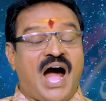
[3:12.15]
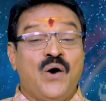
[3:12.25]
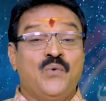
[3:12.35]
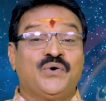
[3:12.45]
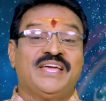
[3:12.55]

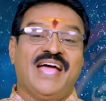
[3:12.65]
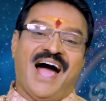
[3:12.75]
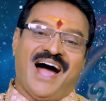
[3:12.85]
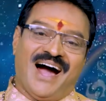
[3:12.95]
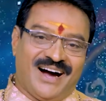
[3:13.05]
ఆవుకి
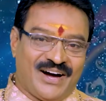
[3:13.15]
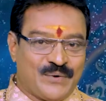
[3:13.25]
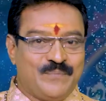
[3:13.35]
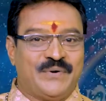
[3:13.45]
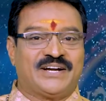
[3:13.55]

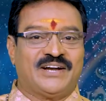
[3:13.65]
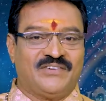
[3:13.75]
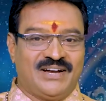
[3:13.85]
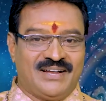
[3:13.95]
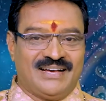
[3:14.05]
ఆహారం పెట్టడం
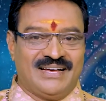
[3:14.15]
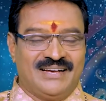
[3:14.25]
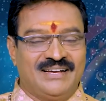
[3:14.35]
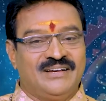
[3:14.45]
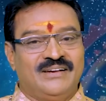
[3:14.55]
వలన
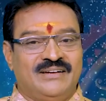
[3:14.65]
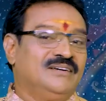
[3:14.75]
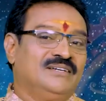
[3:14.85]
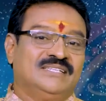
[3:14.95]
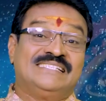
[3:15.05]

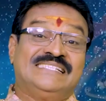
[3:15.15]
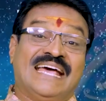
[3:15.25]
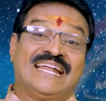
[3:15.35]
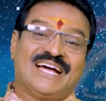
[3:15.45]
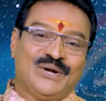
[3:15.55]

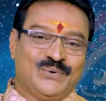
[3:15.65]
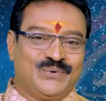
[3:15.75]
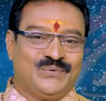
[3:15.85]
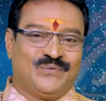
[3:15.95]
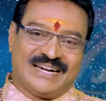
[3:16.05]
శనగలు
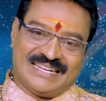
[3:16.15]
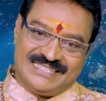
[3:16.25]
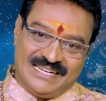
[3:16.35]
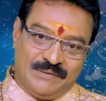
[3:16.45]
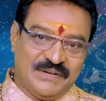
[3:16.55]
వాటికి
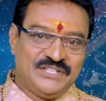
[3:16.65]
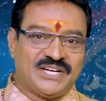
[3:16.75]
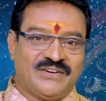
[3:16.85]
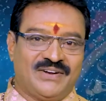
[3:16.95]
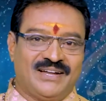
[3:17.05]

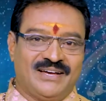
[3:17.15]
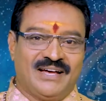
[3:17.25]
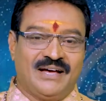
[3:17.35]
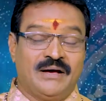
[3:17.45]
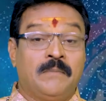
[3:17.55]
తినిపించటం వలన
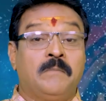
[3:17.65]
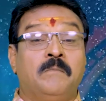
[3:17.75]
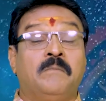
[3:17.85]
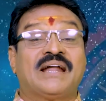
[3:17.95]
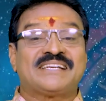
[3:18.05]

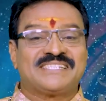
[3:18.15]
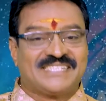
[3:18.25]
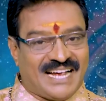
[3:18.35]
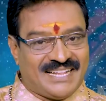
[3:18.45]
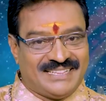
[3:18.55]

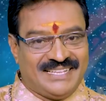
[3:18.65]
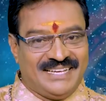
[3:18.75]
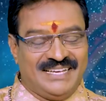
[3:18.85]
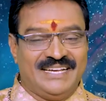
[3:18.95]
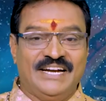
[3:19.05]

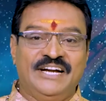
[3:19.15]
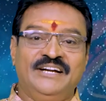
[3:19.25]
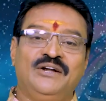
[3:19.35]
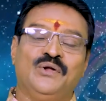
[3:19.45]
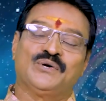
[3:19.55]
మనశ్శాంతి
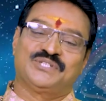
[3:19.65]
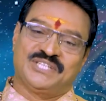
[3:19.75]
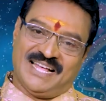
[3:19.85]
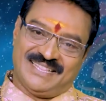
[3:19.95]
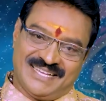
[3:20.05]
ఇంట్లో
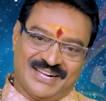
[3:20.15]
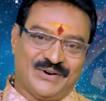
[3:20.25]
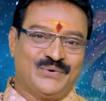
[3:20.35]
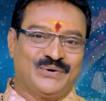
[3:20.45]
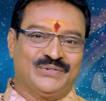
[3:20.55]
శాంతిగా
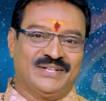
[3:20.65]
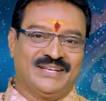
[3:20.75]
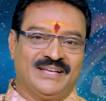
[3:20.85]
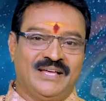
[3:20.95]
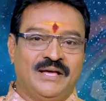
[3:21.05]

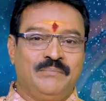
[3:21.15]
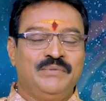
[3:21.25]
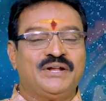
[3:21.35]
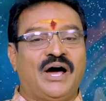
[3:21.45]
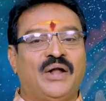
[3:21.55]
ఉంటుంది
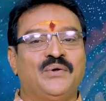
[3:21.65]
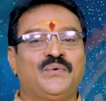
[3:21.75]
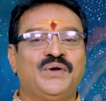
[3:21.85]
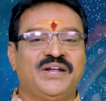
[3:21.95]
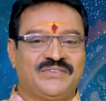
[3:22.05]
మీరు
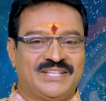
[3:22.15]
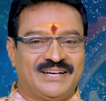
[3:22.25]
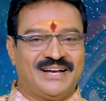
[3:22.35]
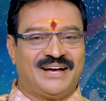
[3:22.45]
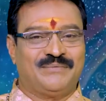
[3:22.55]
అనుకున్న
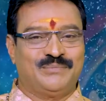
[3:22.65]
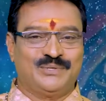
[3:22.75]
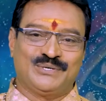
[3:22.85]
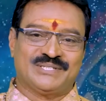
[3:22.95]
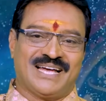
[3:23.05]
విధంగా
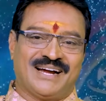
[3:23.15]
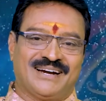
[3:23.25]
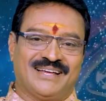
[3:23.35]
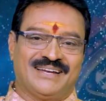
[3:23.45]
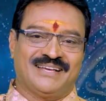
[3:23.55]
ముందుకు
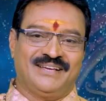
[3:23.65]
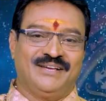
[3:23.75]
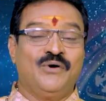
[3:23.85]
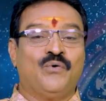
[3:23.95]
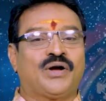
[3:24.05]
సాగడానికి
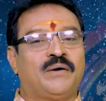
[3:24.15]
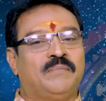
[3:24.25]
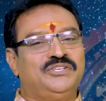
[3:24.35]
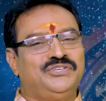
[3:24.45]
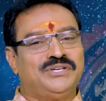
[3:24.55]
ఒక
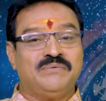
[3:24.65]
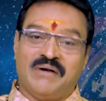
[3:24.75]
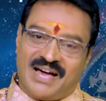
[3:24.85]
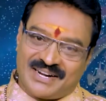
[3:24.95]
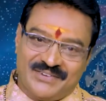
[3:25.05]
మంచి
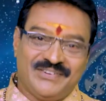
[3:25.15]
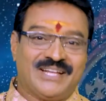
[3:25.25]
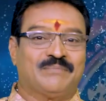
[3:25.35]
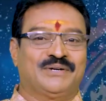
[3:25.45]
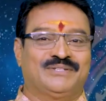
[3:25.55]
మార్గం
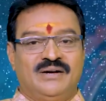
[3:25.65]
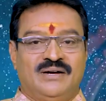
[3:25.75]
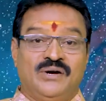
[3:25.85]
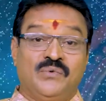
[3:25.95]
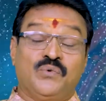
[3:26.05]
ఏర్పడుతుంది
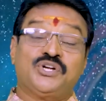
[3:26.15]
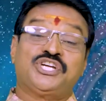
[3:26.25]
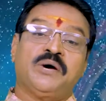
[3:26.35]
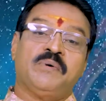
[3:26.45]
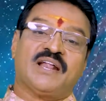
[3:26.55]

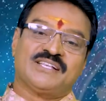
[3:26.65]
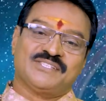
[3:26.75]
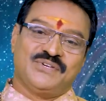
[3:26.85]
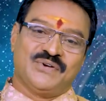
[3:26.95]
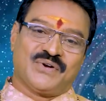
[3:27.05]
వృషభ
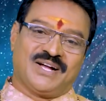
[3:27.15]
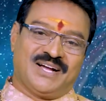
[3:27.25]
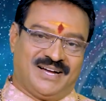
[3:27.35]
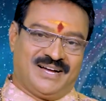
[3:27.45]
రాశి యొక్క